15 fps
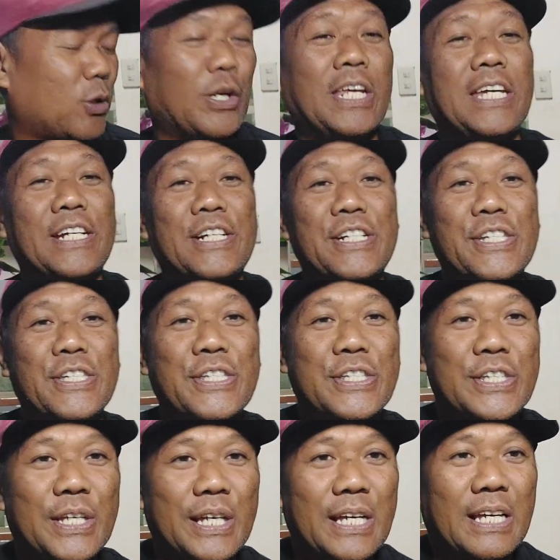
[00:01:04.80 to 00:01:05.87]

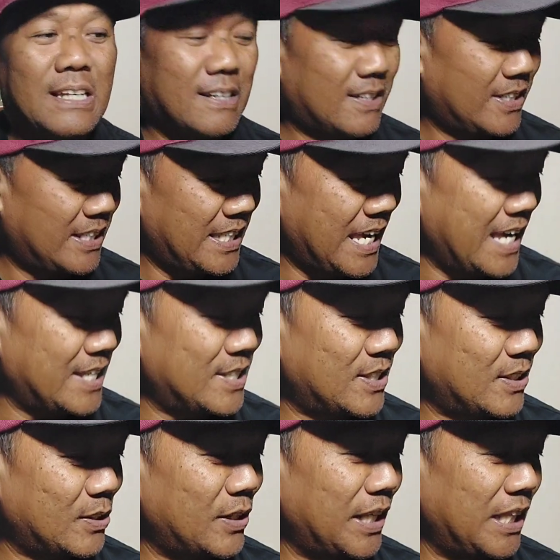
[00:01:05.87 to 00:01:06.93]
couriers.
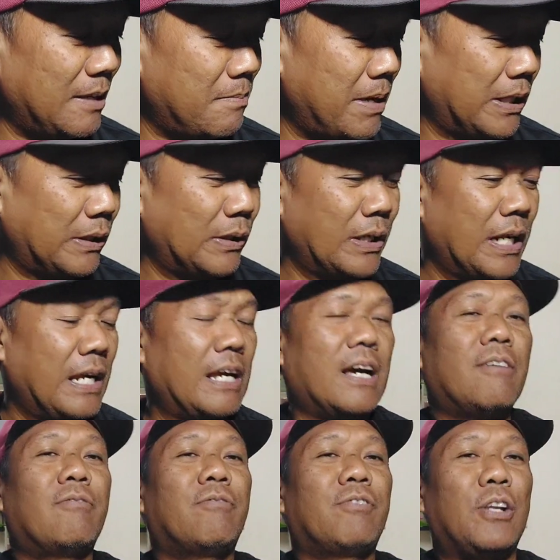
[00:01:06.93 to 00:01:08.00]
Yes, kung hindi victory
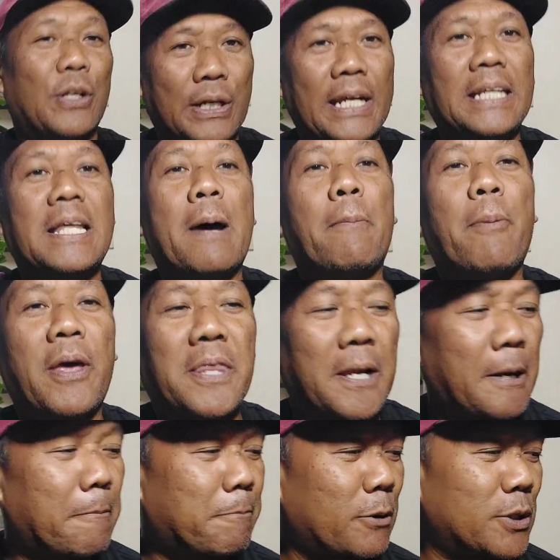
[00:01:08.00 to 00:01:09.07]
Florida,
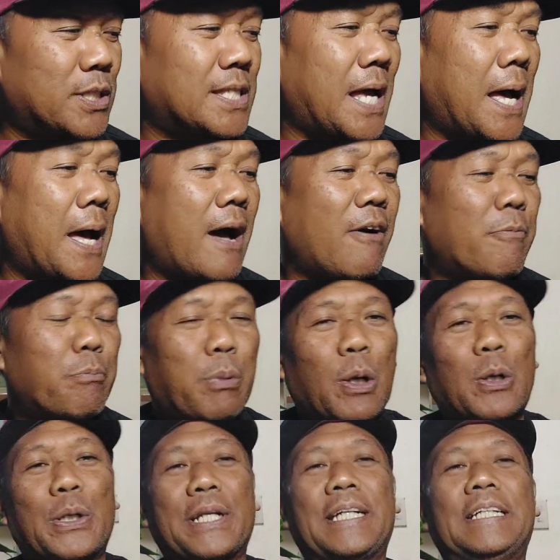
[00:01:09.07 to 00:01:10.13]
pwede rin po sa
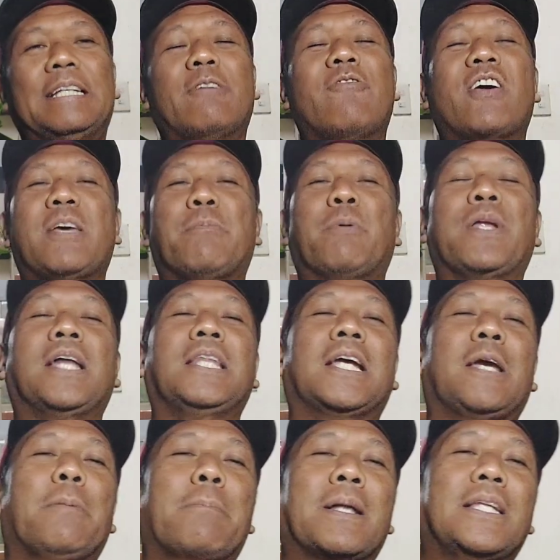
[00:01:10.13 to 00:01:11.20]
Florida. Pwede po
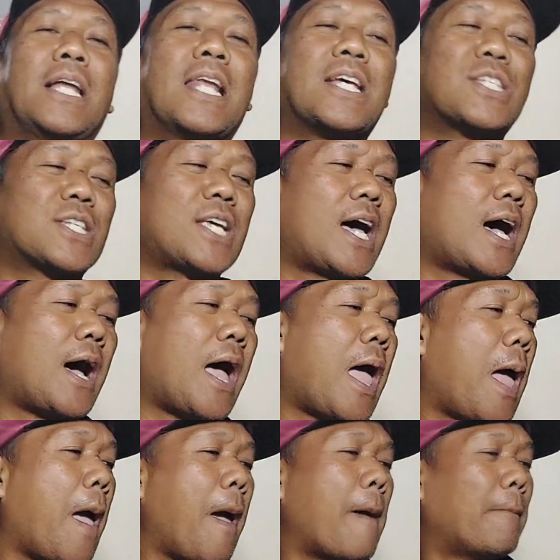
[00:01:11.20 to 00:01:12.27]
nating ipadala sa
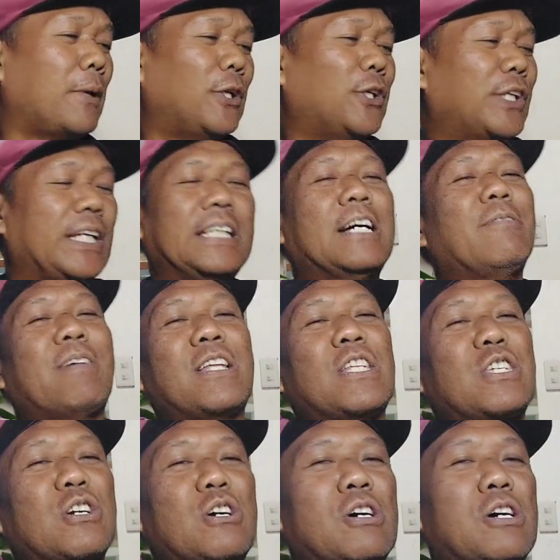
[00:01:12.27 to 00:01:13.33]
Florida.
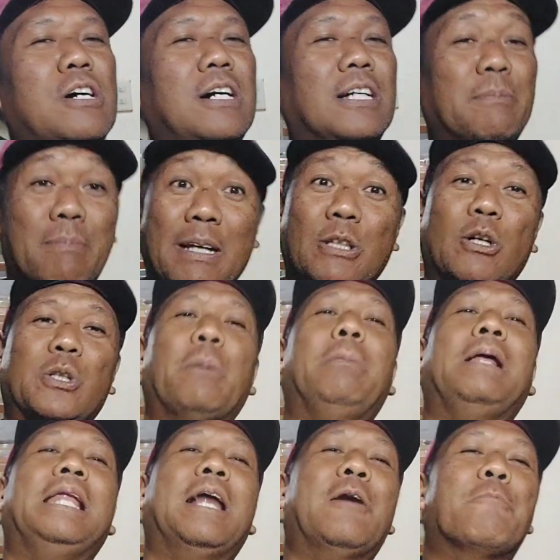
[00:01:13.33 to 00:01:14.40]
Medyo
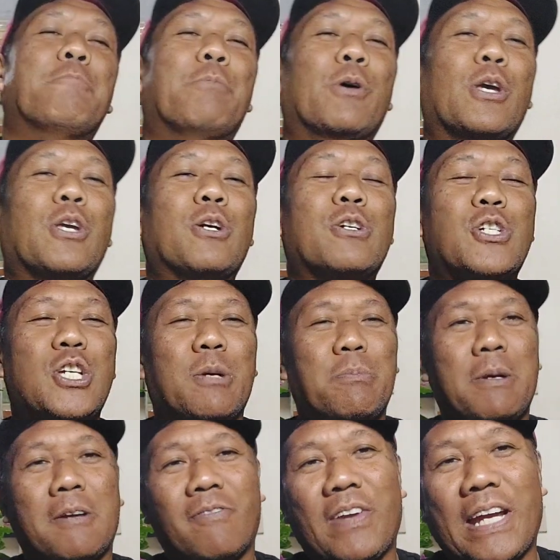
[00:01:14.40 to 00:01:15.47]
madodoble lang po yung
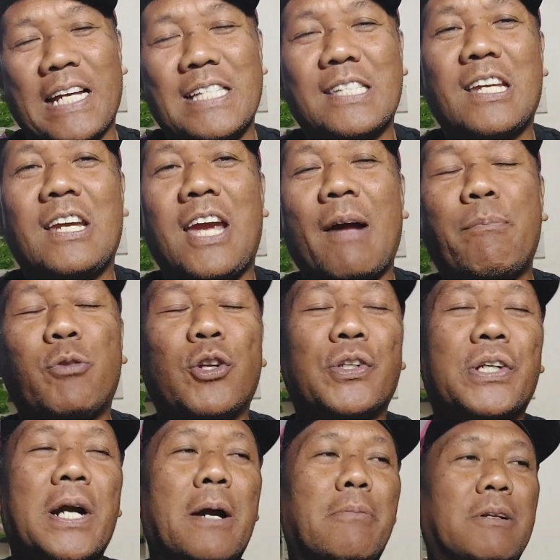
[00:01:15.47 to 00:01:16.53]
shipping fee kasi you have
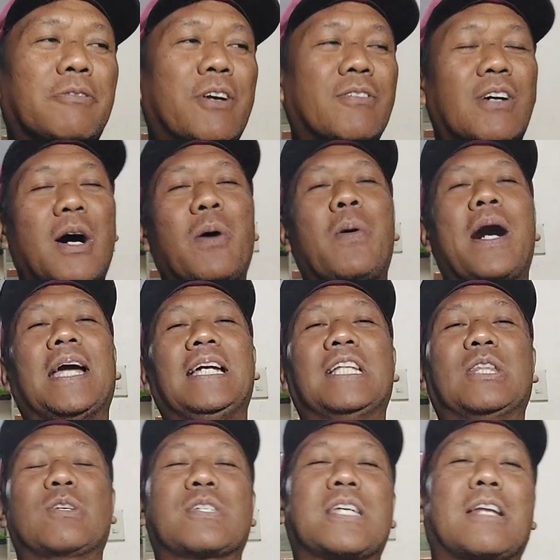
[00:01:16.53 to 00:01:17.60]
to travel from
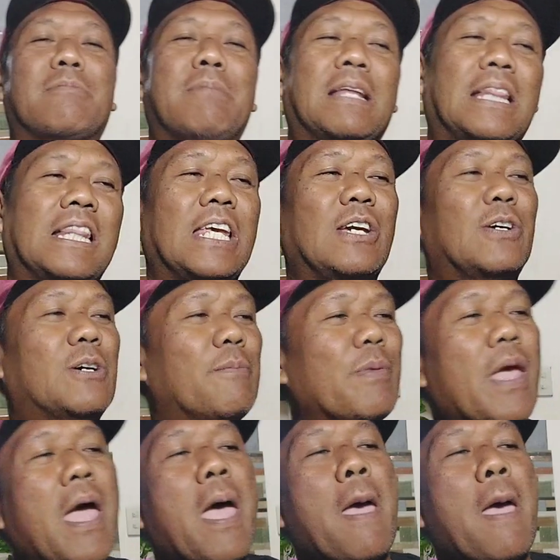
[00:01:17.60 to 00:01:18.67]
Kawayan to San Mateo
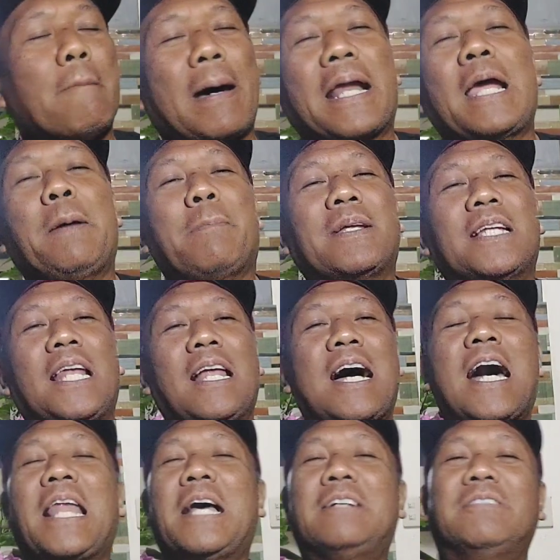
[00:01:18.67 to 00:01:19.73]
para
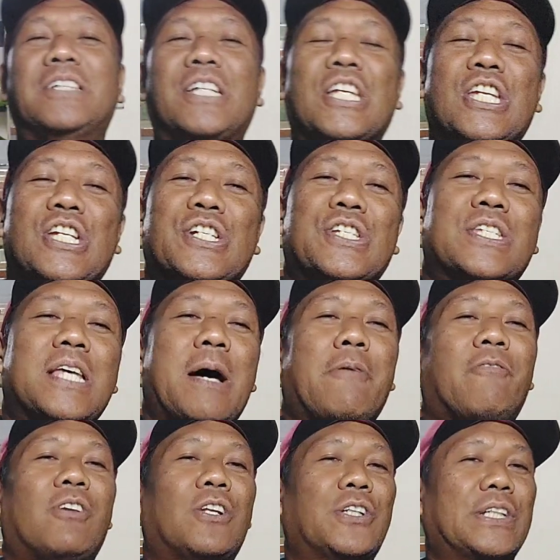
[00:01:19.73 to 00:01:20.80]
ipadala ng halaman ninyo
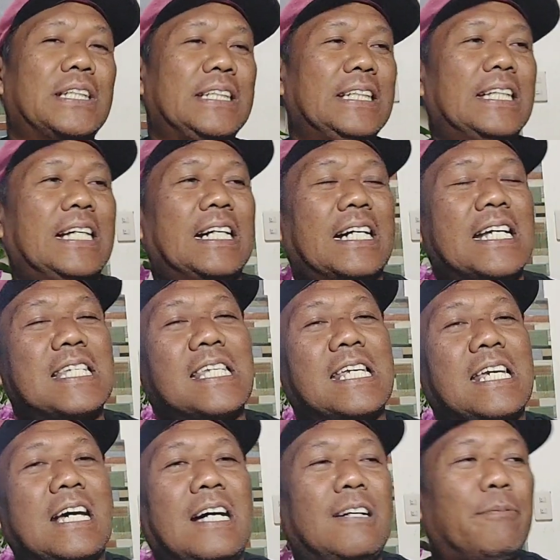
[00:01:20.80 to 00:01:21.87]
sa Florida.
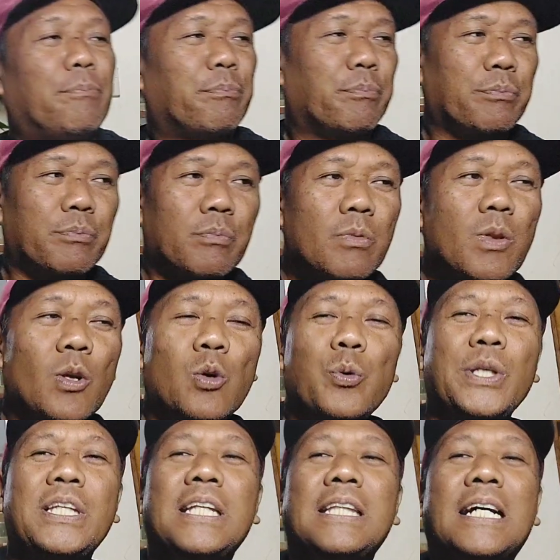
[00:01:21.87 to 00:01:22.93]
Kasi um,
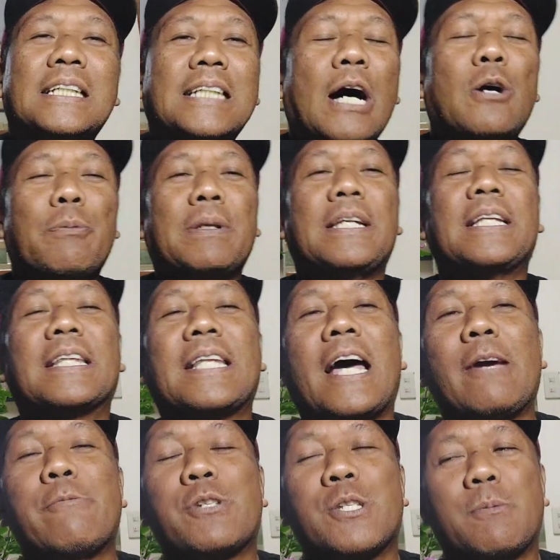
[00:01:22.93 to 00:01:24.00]
We did that how many
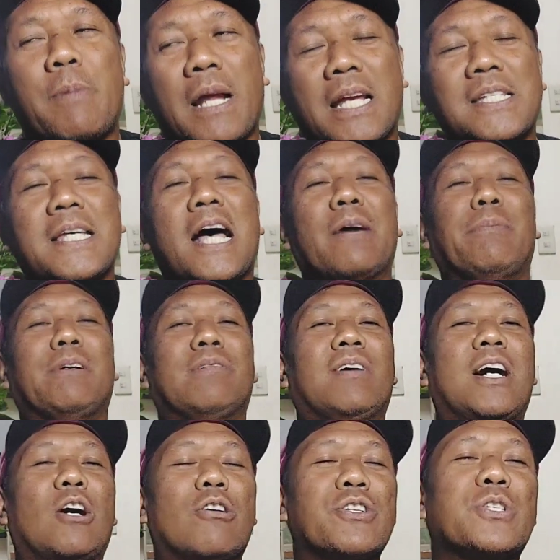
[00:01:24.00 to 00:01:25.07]
times para sa aming
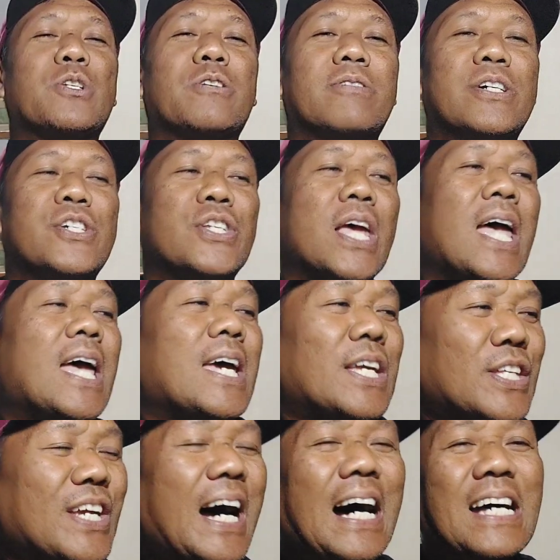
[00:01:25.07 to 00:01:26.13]
mga customers
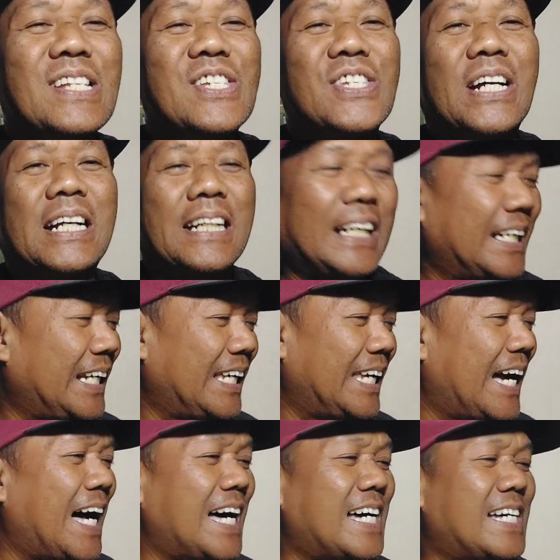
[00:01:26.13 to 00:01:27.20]
dyan sa
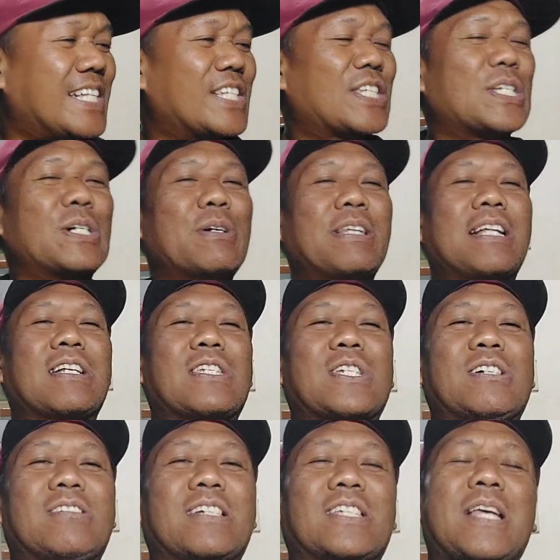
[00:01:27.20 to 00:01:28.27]
Cagayan. So without
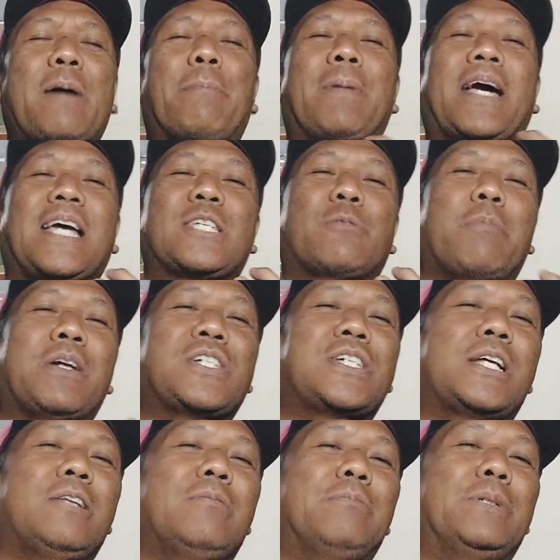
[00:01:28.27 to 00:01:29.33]
so much,
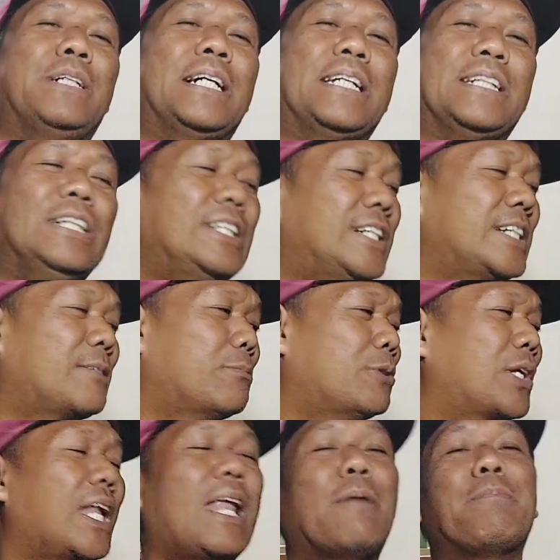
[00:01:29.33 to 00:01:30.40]
napaka-special po ngayon at
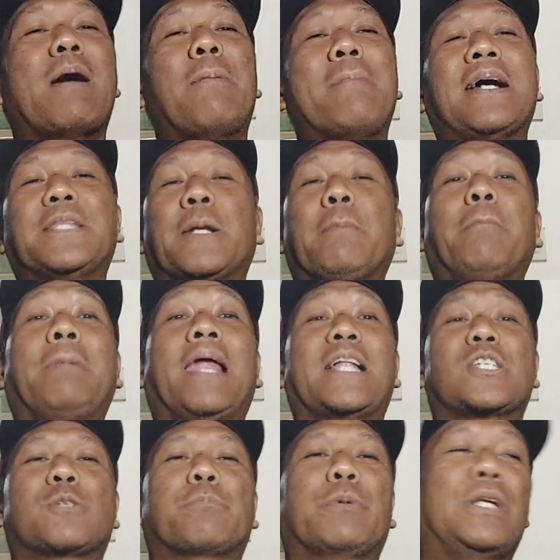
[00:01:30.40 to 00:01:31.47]
mura lang. Pang mother
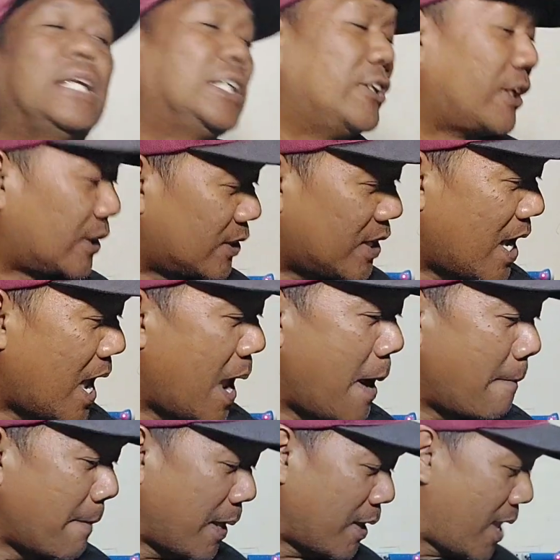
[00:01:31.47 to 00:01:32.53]
plants po ninyo ito.
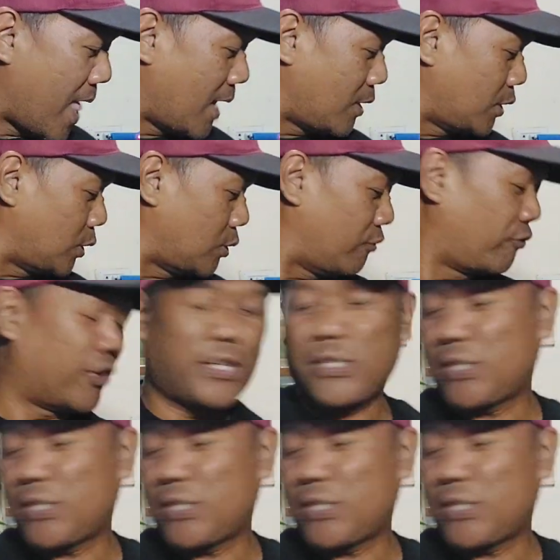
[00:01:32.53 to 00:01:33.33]
Meron lang ako